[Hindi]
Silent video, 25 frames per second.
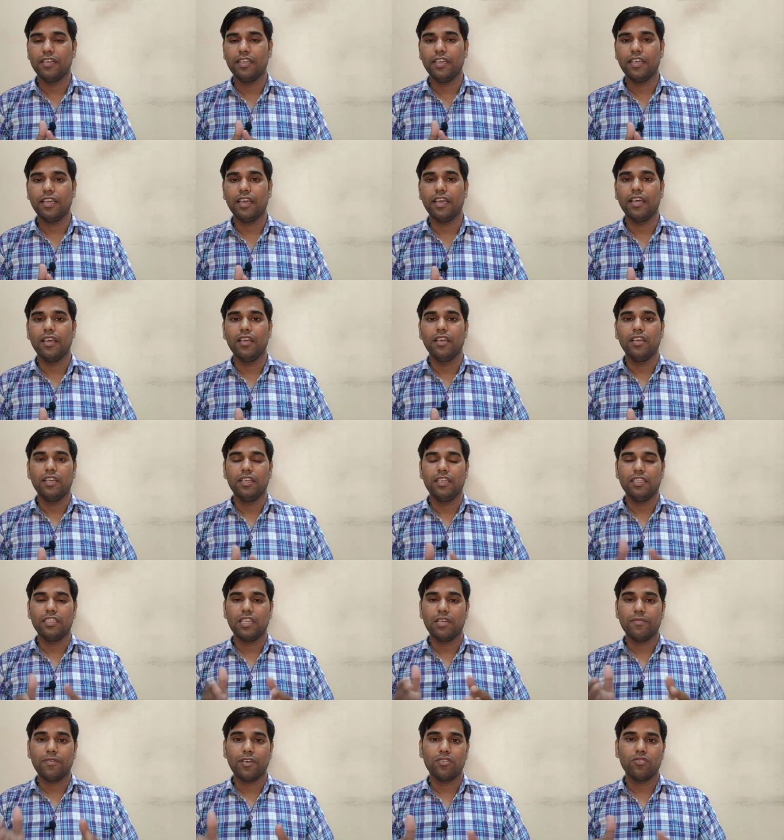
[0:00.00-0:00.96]
ठीक है
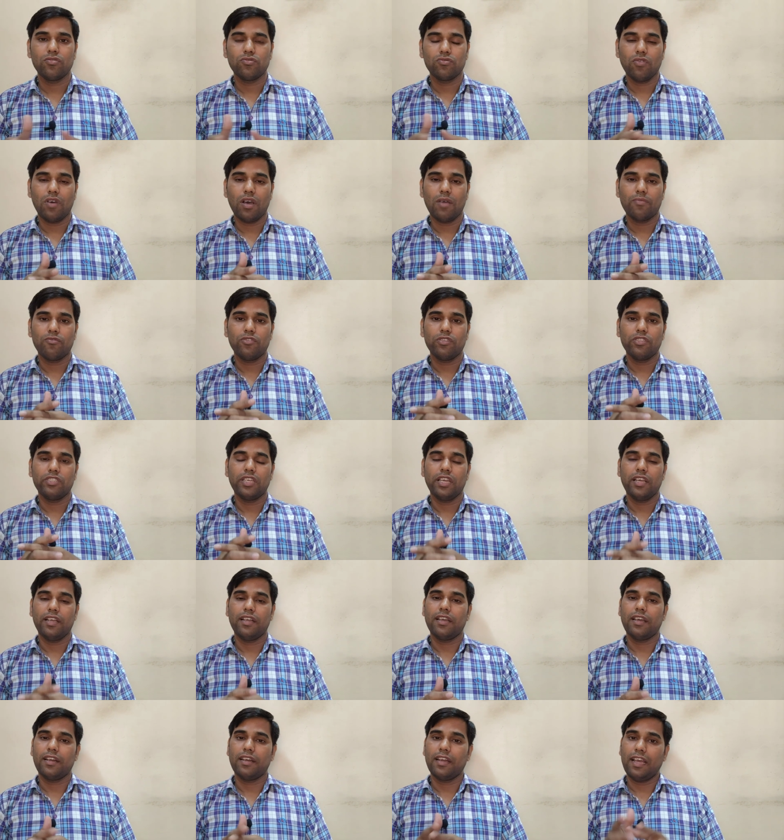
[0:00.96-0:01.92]
इसके बाद दोस्तों आपको
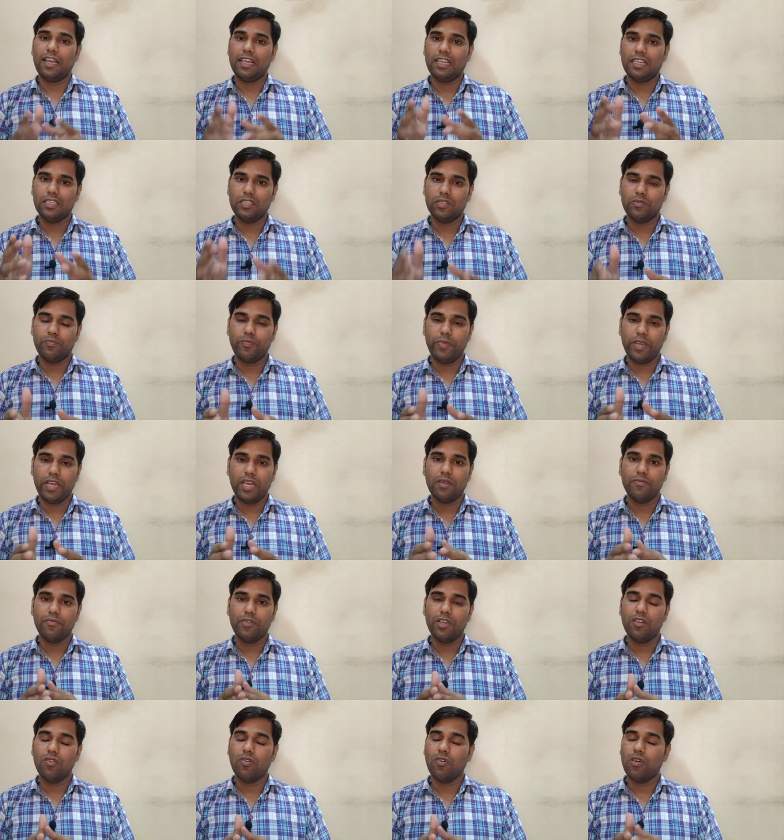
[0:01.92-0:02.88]
चेक करना
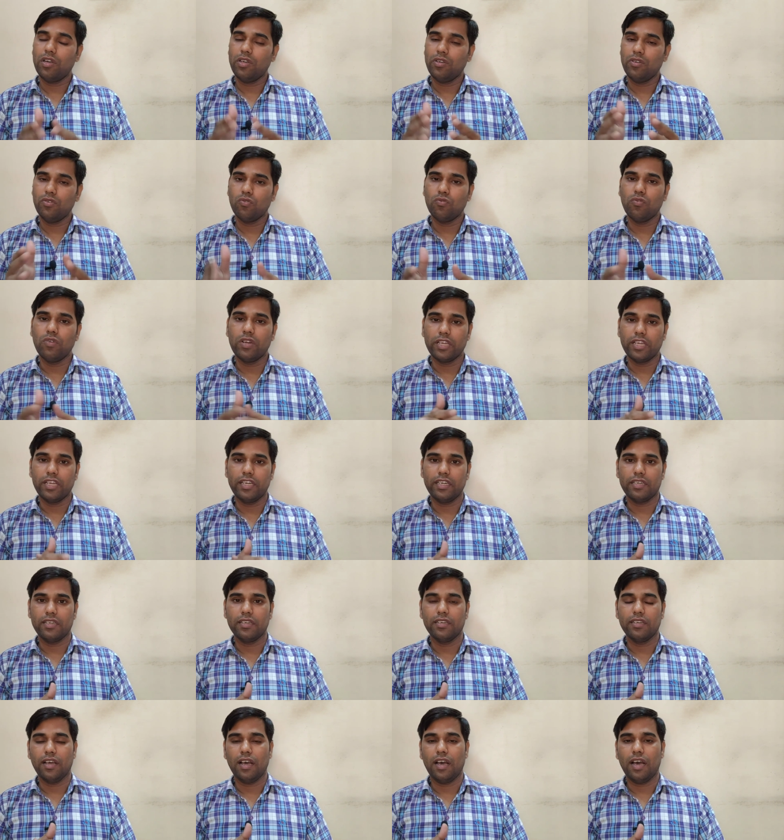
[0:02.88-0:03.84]
स्पेयर व्हील और टूल
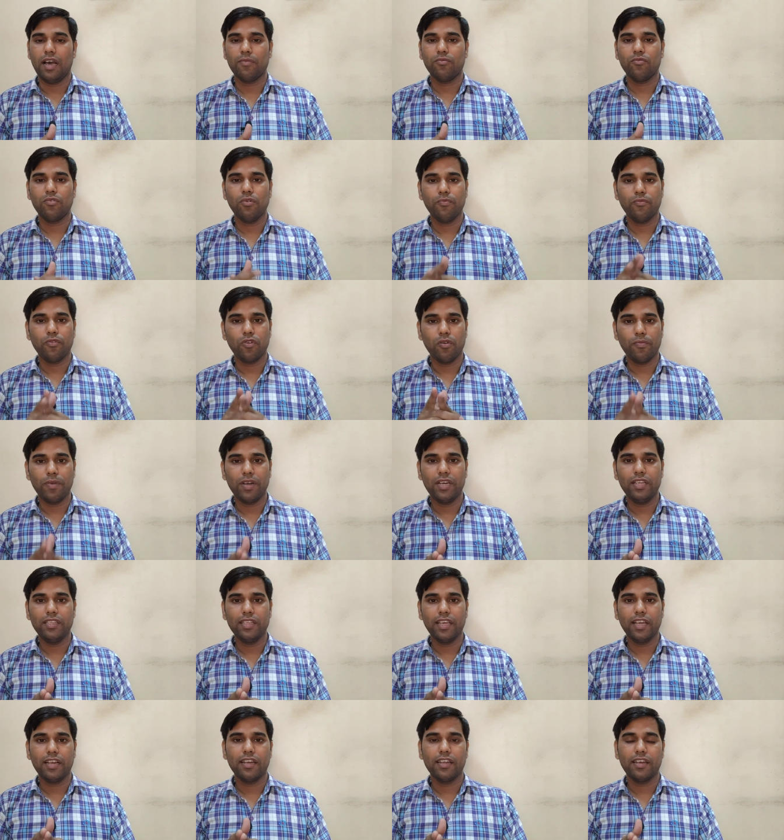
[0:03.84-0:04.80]
किट आपको
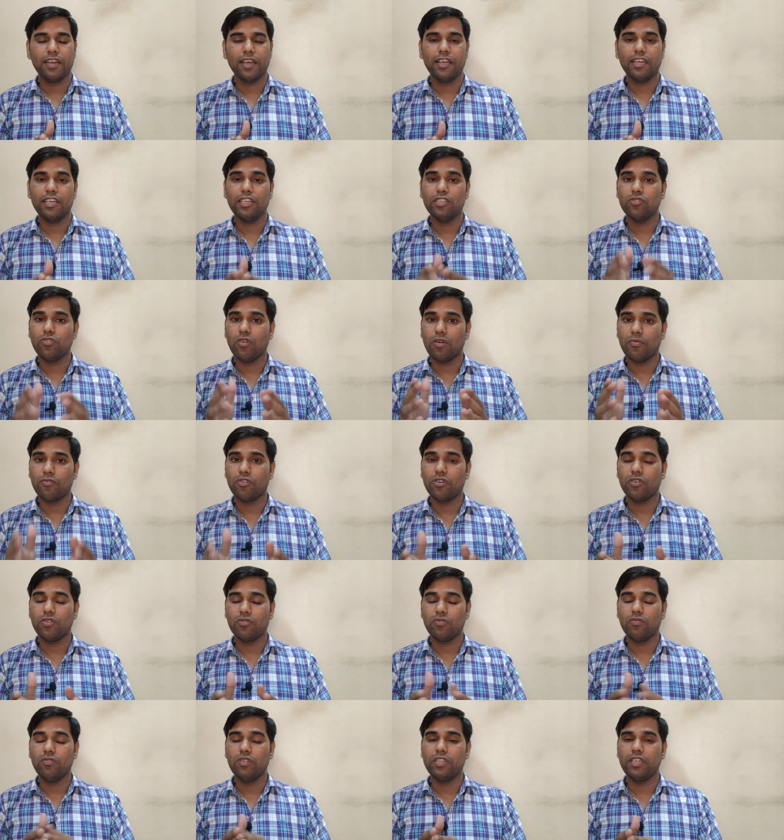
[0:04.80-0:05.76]
प्रॉपरली देख लेना कि जो
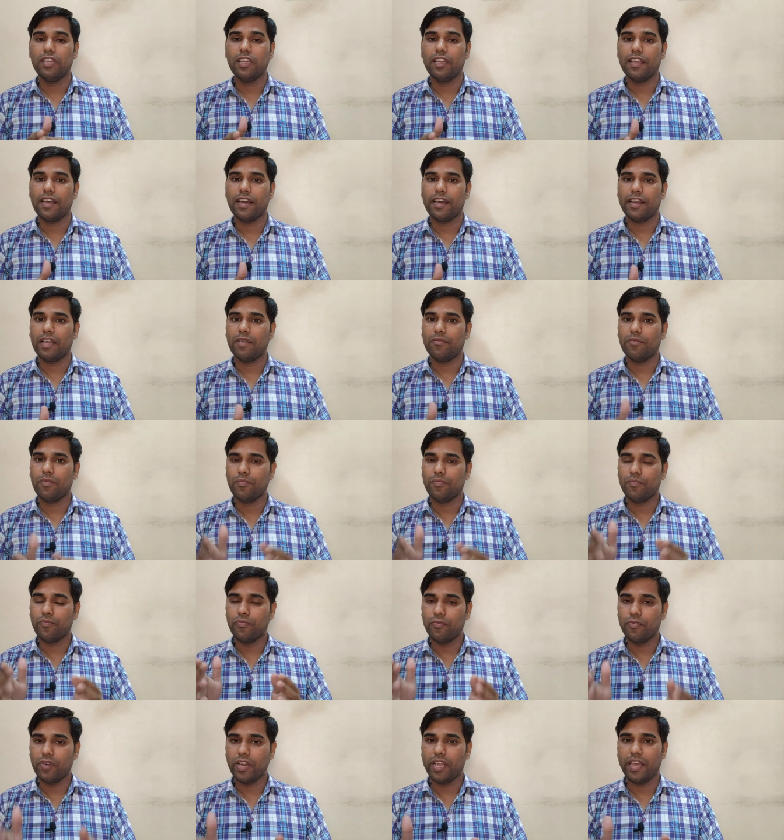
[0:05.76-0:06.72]
हमको टूल दिए जा रहे हैं वो
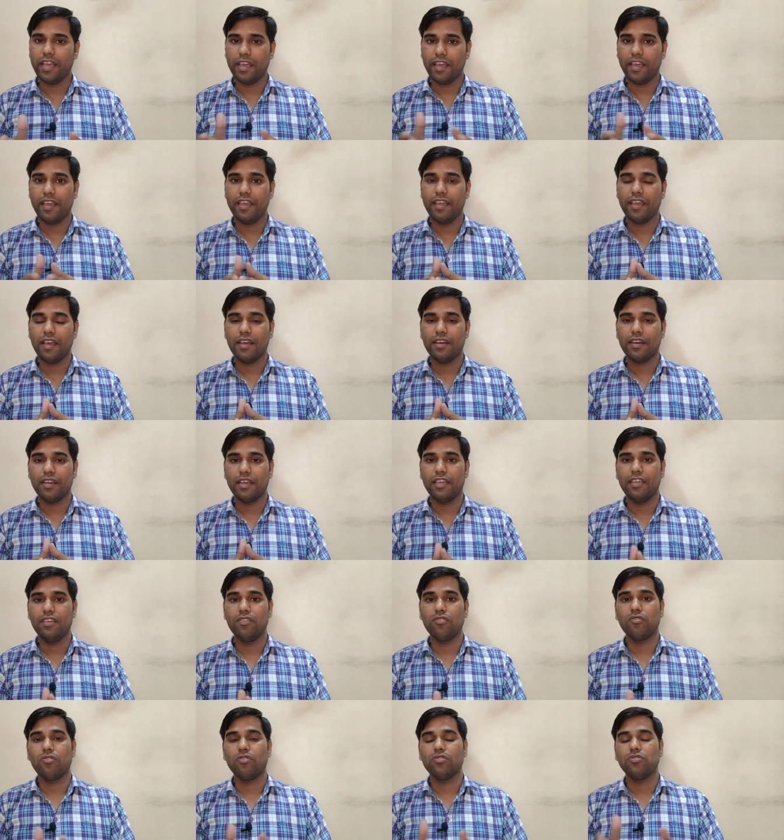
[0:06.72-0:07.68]
पूरे हैं या
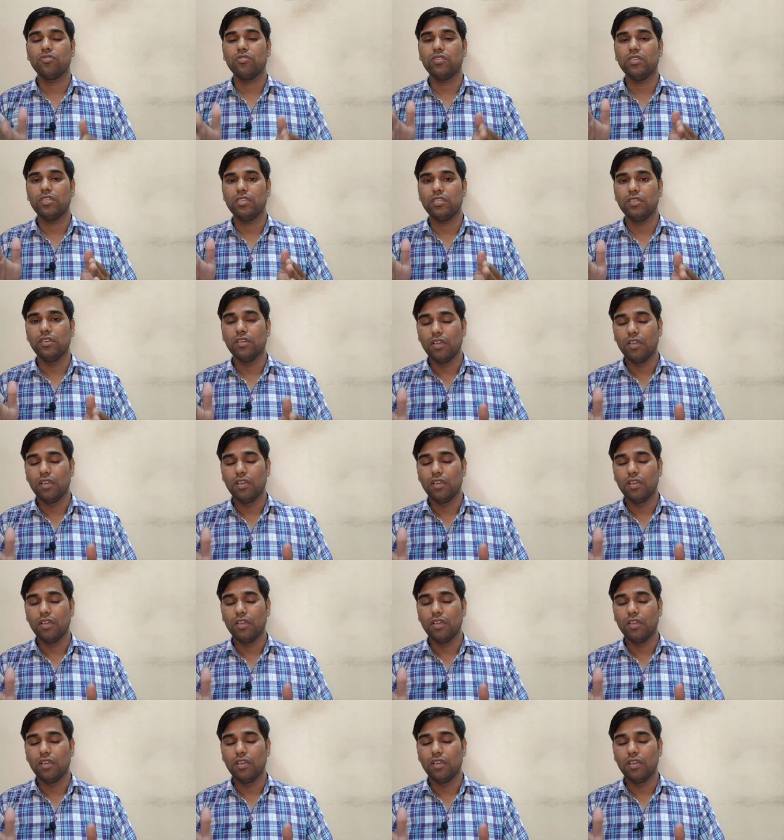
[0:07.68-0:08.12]
नहीं और जो